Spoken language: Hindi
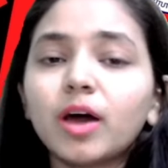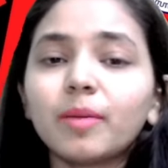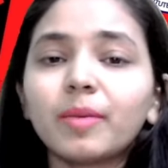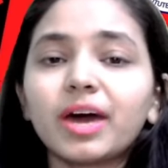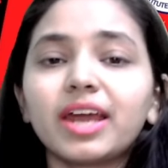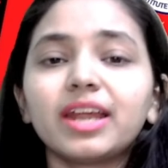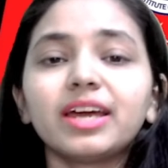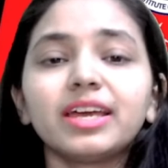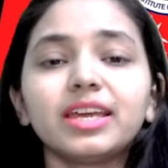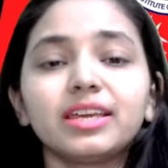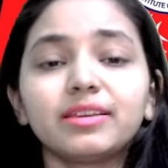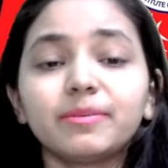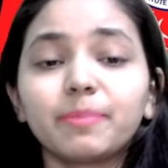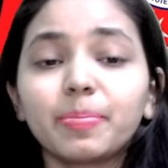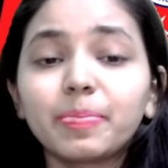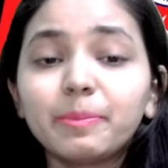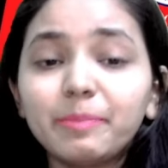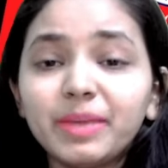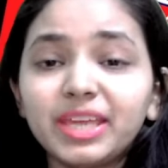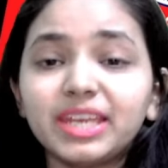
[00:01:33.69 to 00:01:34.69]
हमारा
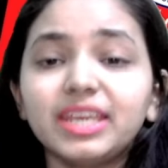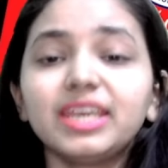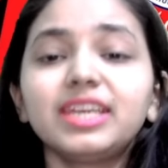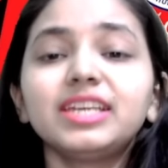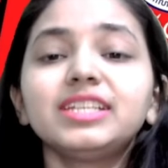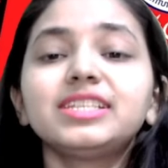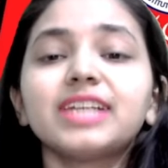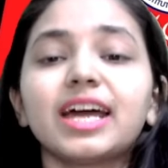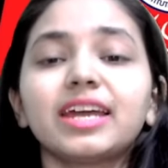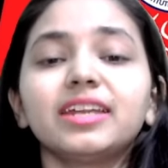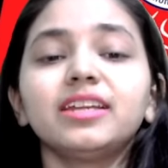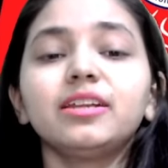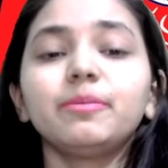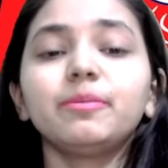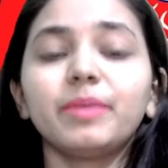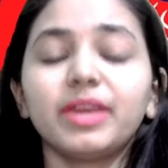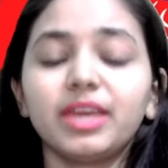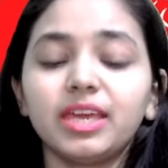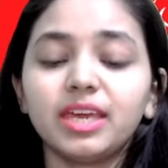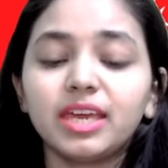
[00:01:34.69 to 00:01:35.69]
मेरे ही चैनल पे